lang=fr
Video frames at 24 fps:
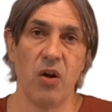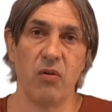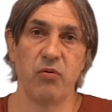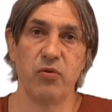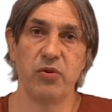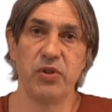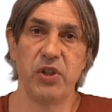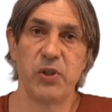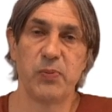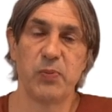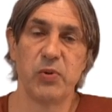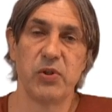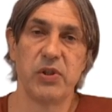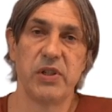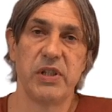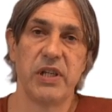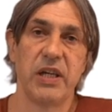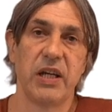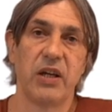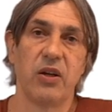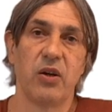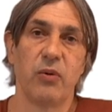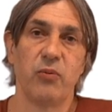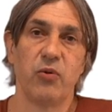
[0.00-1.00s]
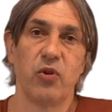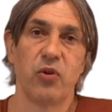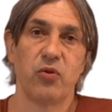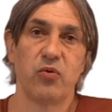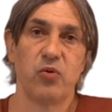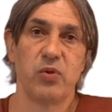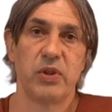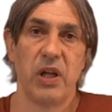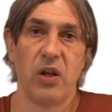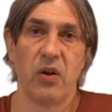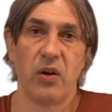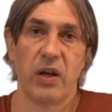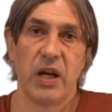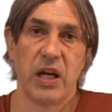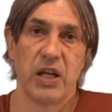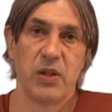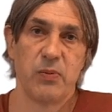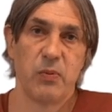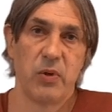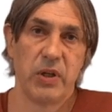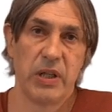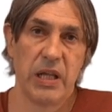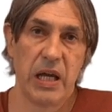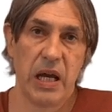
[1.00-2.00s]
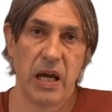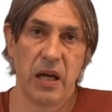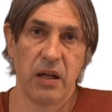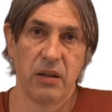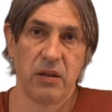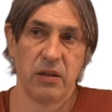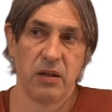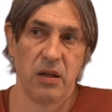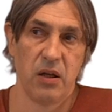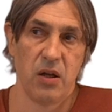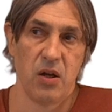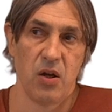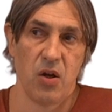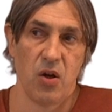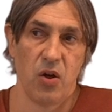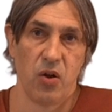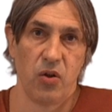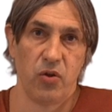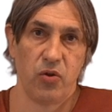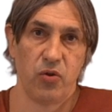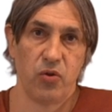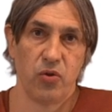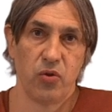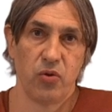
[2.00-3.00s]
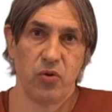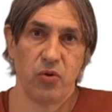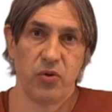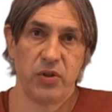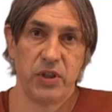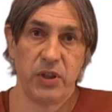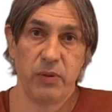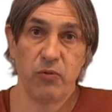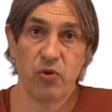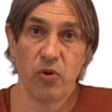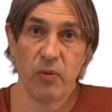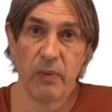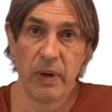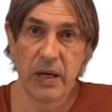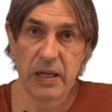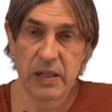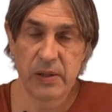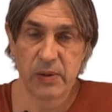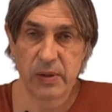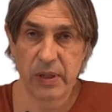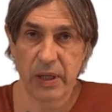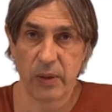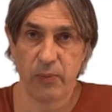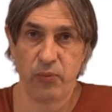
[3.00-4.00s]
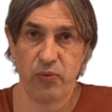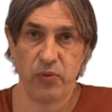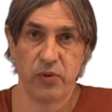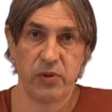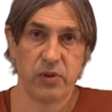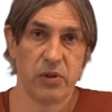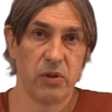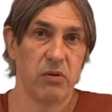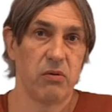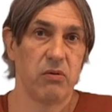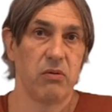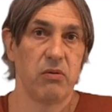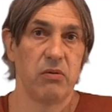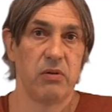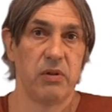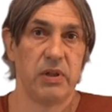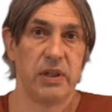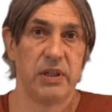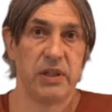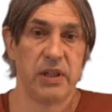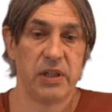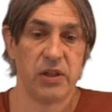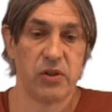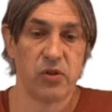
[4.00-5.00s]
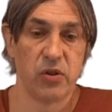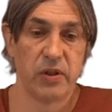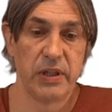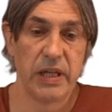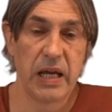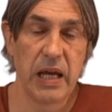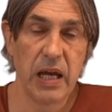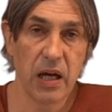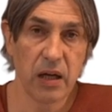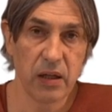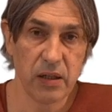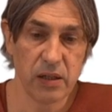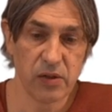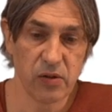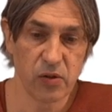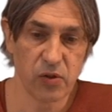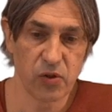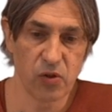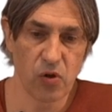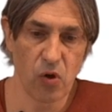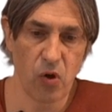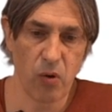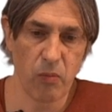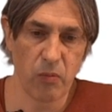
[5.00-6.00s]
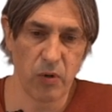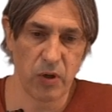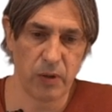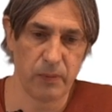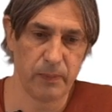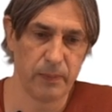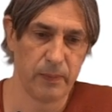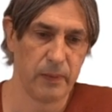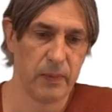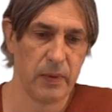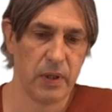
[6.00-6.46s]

Vous disposez, comme dans tous ces langages modernes, de types de bases très puissants, les dictionnaires, les ensembles.